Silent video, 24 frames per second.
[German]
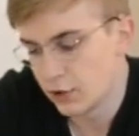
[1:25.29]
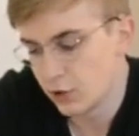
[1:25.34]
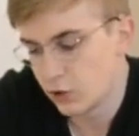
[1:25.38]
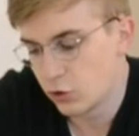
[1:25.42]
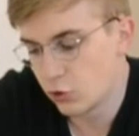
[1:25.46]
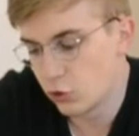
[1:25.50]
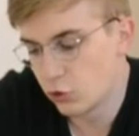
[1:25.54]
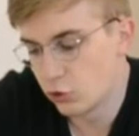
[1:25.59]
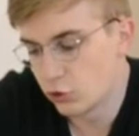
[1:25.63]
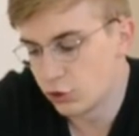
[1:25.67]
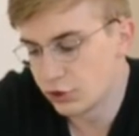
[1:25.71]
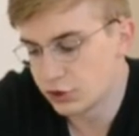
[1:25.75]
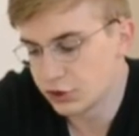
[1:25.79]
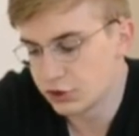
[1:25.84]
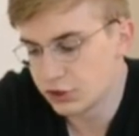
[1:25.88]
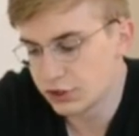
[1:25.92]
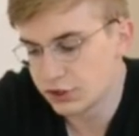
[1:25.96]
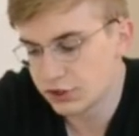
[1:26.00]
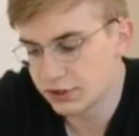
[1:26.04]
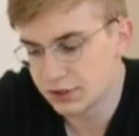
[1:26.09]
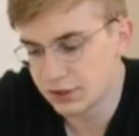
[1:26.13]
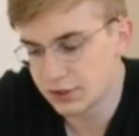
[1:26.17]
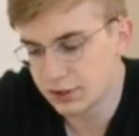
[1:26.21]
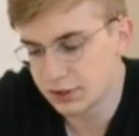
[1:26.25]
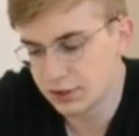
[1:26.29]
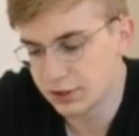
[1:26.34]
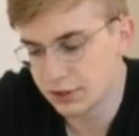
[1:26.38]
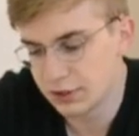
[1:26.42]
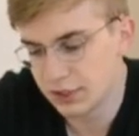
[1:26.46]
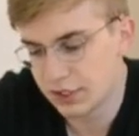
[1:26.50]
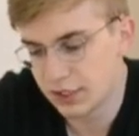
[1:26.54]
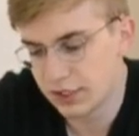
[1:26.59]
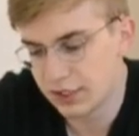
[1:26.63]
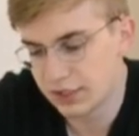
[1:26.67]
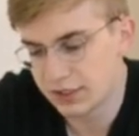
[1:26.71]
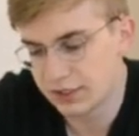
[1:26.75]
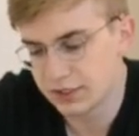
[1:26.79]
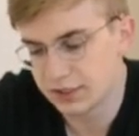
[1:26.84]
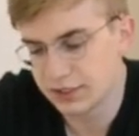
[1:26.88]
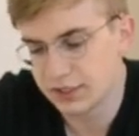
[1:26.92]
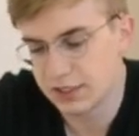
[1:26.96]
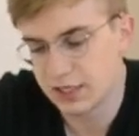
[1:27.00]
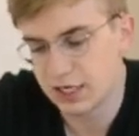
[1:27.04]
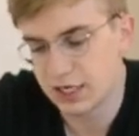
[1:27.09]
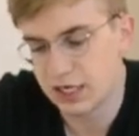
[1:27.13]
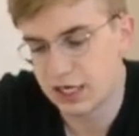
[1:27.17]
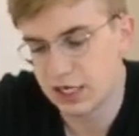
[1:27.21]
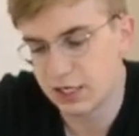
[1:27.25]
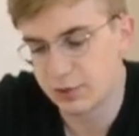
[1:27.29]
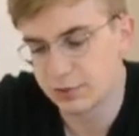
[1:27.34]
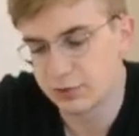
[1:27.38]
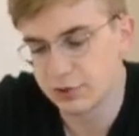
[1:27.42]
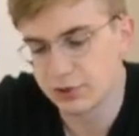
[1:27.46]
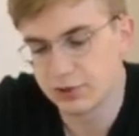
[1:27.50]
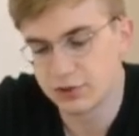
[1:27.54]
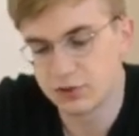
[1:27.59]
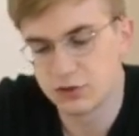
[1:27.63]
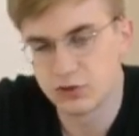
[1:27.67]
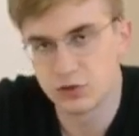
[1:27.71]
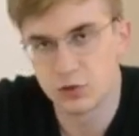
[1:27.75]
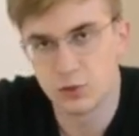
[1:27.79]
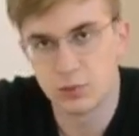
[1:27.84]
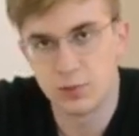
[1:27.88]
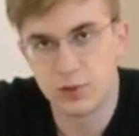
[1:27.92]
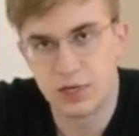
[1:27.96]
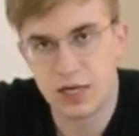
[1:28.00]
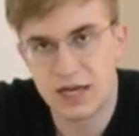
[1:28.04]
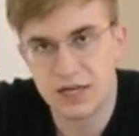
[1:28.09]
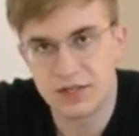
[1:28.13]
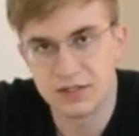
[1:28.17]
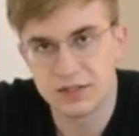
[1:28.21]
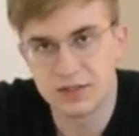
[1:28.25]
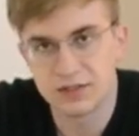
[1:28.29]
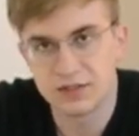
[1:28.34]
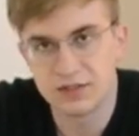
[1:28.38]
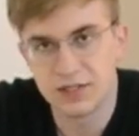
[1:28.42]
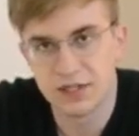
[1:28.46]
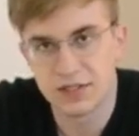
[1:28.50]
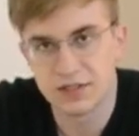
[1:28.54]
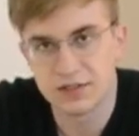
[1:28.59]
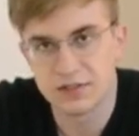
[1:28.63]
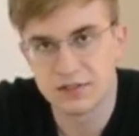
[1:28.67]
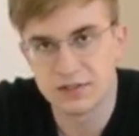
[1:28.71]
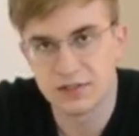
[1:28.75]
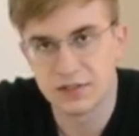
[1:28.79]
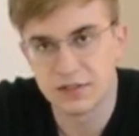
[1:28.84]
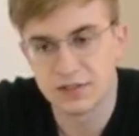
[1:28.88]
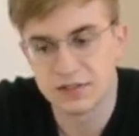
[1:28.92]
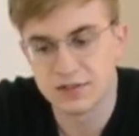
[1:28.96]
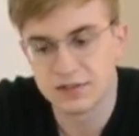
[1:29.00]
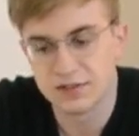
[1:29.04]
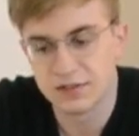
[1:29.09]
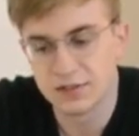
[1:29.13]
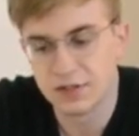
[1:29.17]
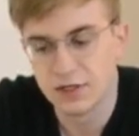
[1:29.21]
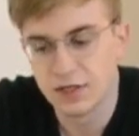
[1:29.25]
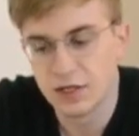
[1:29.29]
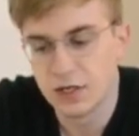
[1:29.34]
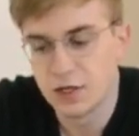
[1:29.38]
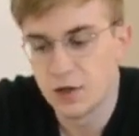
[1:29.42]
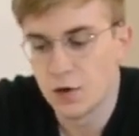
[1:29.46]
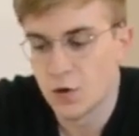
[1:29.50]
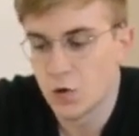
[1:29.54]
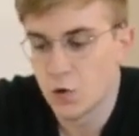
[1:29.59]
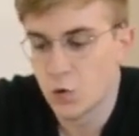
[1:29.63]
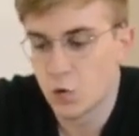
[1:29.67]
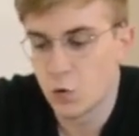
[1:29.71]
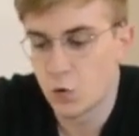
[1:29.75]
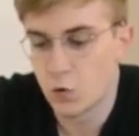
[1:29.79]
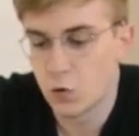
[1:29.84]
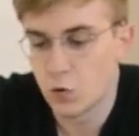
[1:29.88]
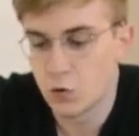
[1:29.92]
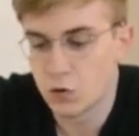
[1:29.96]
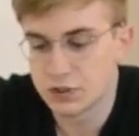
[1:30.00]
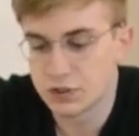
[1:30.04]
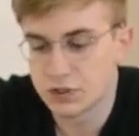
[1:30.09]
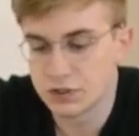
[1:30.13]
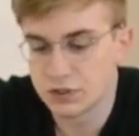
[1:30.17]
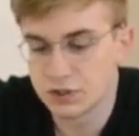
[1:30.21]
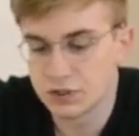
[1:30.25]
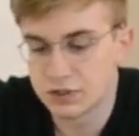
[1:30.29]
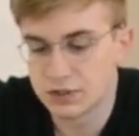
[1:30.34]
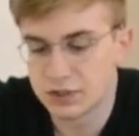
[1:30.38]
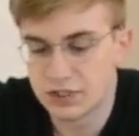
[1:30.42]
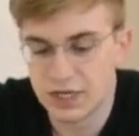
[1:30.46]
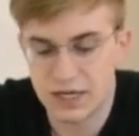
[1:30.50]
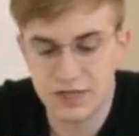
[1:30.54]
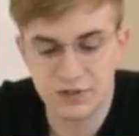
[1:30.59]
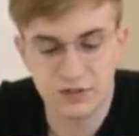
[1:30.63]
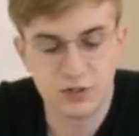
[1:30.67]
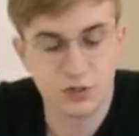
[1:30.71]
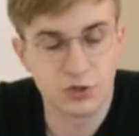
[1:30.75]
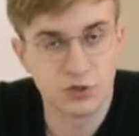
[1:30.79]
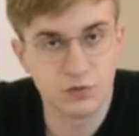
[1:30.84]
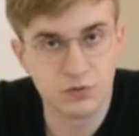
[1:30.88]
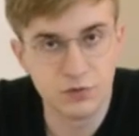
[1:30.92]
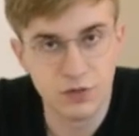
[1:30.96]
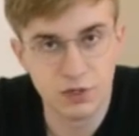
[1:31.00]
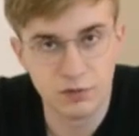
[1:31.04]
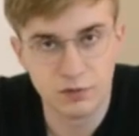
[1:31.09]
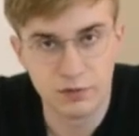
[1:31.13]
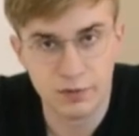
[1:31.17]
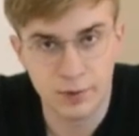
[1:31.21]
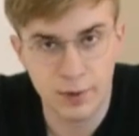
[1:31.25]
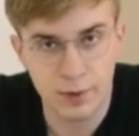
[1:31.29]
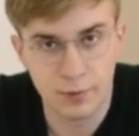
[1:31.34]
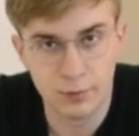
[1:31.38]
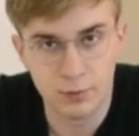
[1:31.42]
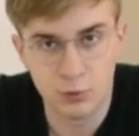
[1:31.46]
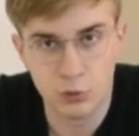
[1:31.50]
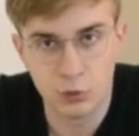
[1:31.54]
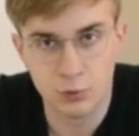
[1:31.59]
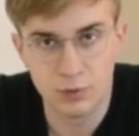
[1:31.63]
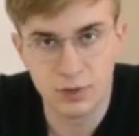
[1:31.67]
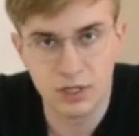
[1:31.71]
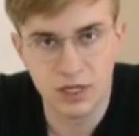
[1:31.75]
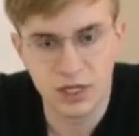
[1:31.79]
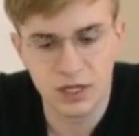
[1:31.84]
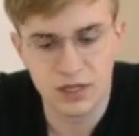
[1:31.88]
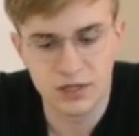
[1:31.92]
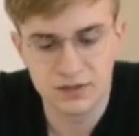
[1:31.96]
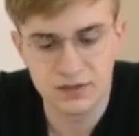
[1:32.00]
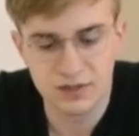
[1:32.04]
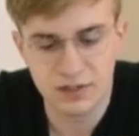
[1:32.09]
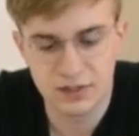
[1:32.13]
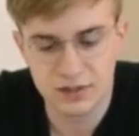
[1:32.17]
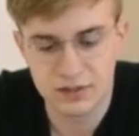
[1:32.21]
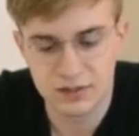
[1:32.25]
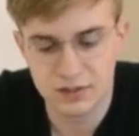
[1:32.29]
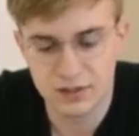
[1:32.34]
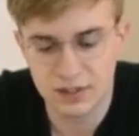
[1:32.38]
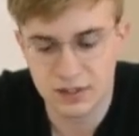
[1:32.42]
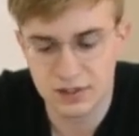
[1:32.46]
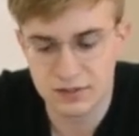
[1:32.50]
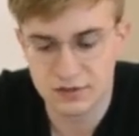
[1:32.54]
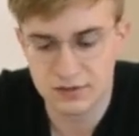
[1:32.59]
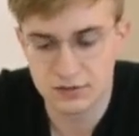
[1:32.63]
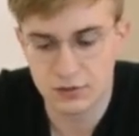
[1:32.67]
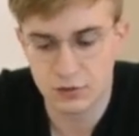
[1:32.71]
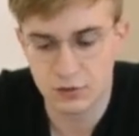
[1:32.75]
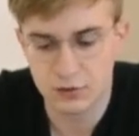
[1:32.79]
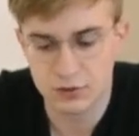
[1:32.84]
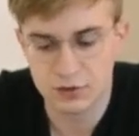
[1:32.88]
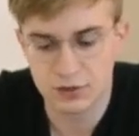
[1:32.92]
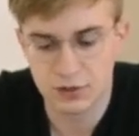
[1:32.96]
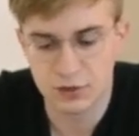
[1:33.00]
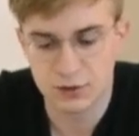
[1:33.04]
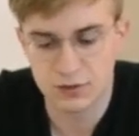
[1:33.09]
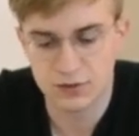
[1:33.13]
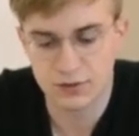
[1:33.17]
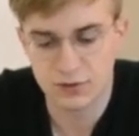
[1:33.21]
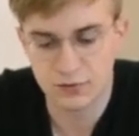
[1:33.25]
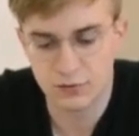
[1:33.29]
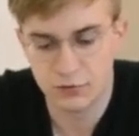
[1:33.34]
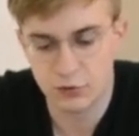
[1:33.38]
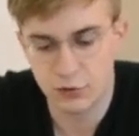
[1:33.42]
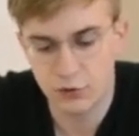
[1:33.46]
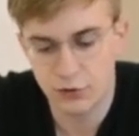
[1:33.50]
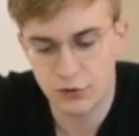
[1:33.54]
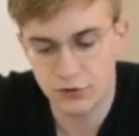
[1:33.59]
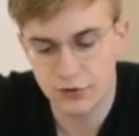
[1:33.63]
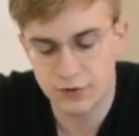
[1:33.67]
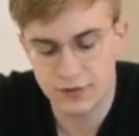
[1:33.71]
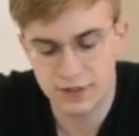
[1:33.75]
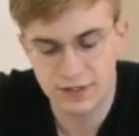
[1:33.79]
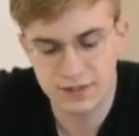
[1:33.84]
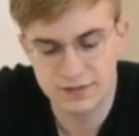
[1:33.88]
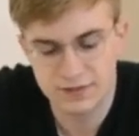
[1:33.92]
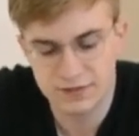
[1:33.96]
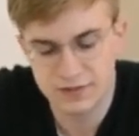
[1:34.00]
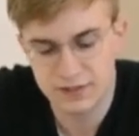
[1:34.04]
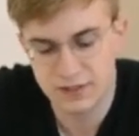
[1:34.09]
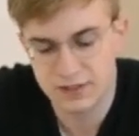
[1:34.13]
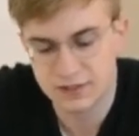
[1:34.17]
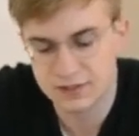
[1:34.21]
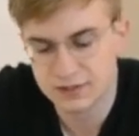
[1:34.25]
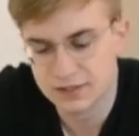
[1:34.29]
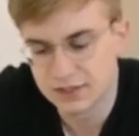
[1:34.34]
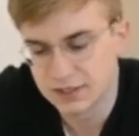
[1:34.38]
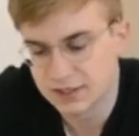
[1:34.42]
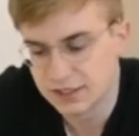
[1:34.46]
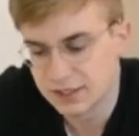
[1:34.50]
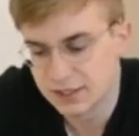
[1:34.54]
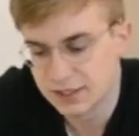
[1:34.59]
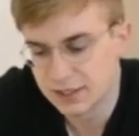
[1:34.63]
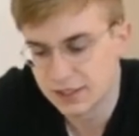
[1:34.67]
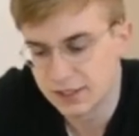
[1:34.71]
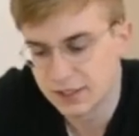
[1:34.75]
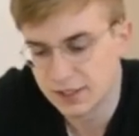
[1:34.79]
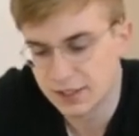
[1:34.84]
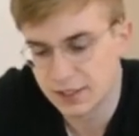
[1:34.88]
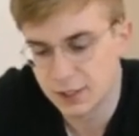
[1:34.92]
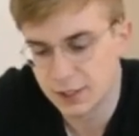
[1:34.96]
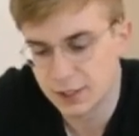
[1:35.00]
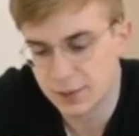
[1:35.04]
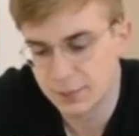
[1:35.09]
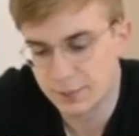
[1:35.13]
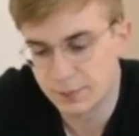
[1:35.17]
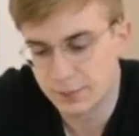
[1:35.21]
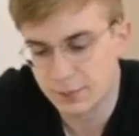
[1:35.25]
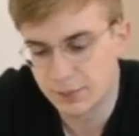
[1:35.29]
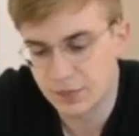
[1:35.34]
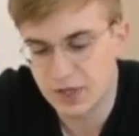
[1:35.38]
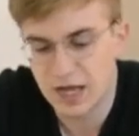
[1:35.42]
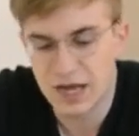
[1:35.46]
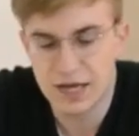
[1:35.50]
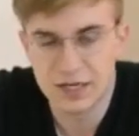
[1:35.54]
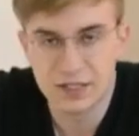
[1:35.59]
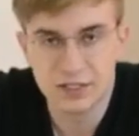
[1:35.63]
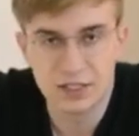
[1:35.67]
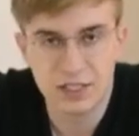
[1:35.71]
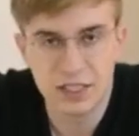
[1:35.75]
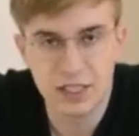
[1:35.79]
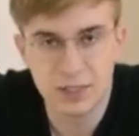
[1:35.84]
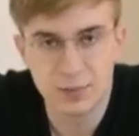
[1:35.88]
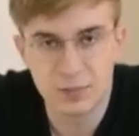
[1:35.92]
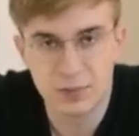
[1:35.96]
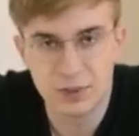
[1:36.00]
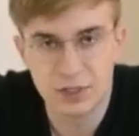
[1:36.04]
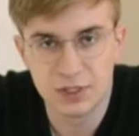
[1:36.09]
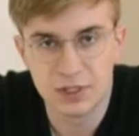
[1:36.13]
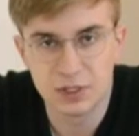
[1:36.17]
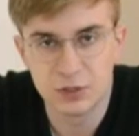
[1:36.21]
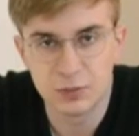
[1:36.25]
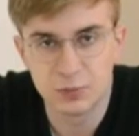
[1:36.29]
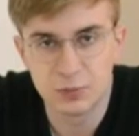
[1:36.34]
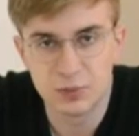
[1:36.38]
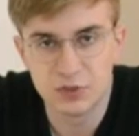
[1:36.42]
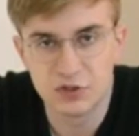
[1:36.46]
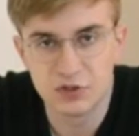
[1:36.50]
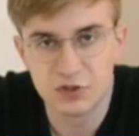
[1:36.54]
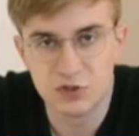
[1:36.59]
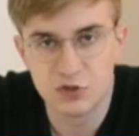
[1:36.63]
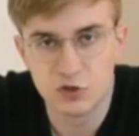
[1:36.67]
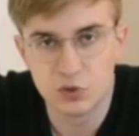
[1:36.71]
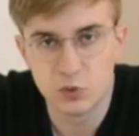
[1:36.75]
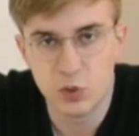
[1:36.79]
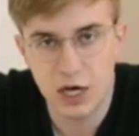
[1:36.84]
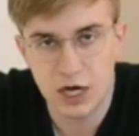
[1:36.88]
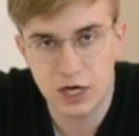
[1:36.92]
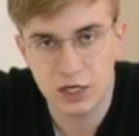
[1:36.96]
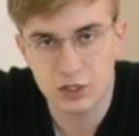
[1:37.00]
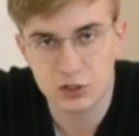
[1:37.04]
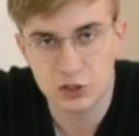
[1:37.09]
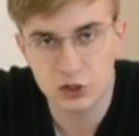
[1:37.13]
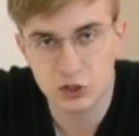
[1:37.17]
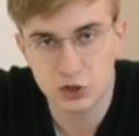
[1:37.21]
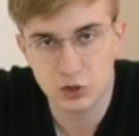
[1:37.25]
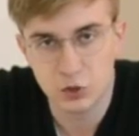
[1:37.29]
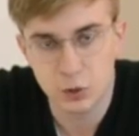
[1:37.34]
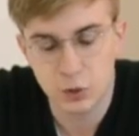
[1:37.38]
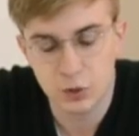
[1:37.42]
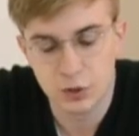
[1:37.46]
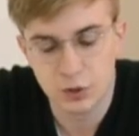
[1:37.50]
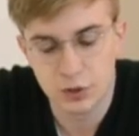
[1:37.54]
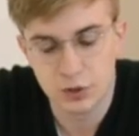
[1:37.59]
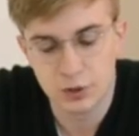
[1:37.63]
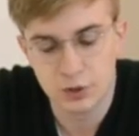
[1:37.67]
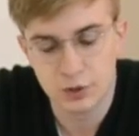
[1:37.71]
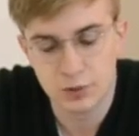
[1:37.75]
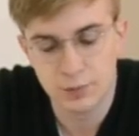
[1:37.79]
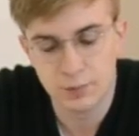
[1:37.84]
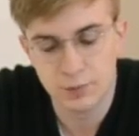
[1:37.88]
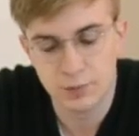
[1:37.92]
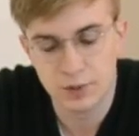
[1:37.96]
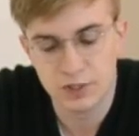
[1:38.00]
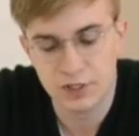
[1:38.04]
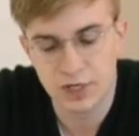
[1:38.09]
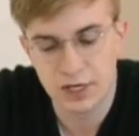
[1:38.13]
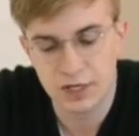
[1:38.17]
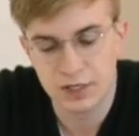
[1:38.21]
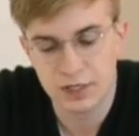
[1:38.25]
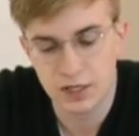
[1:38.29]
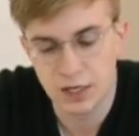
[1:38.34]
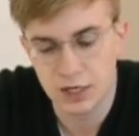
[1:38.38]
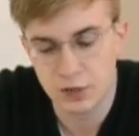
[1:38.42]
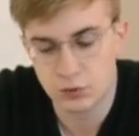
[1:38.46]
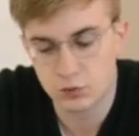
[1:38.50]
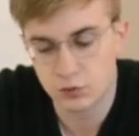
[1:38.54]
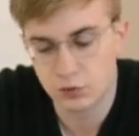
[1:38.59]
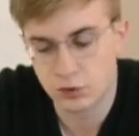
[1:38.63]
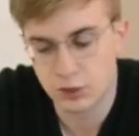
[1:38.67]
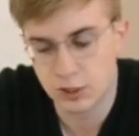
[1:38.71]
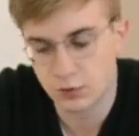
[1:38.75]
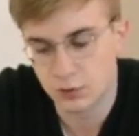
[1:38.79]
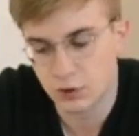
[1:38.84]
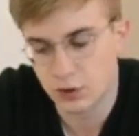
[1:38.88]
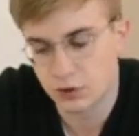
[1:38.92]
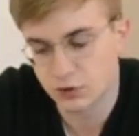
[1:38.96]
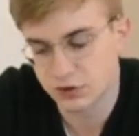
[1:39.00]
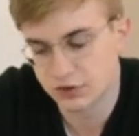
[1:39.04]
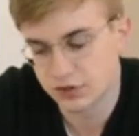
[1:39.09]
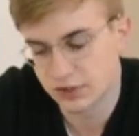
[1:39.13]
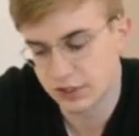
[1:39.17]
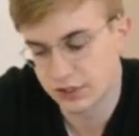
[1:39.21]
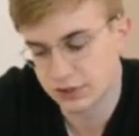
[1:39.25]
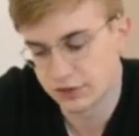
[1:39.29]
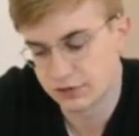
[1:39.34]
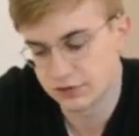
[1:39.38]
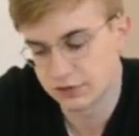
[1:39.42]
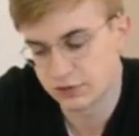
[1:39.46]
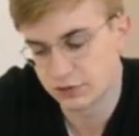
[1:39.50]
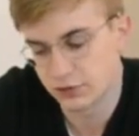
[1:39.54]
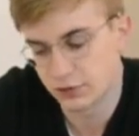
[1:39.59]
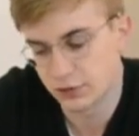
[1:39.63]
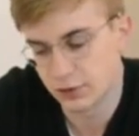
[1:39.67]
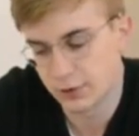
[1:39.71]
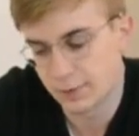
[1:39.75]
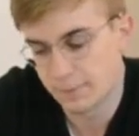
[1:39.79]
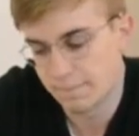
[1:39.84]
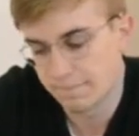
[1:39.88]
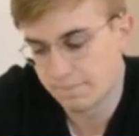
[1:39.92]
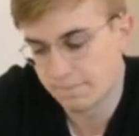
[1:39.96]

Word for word: Und äh, ein Kabel zum Laden des Headsets. Und da ist es schon wieder wie beim Omega-Headset, dass auch das Roth-Headset ähm, angeblich bis zu 8 Stunden mit einer Akkuladung aushalten soll.